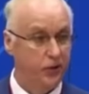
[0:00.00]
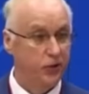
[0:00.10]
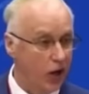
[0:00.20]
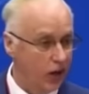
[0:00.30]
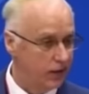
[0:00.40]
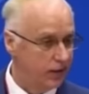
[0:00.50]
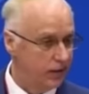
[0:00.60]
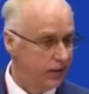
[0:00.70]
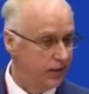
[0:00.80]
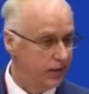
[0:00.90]

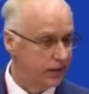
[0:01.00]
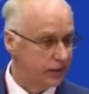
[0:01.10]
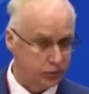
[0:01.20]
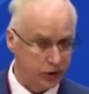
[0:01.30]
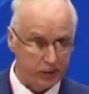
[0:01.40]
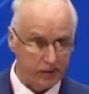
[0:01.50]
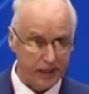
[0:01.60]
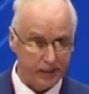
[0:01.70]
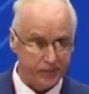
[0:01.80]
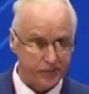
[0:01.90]
Но, тоже
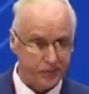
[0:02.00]
добавляет,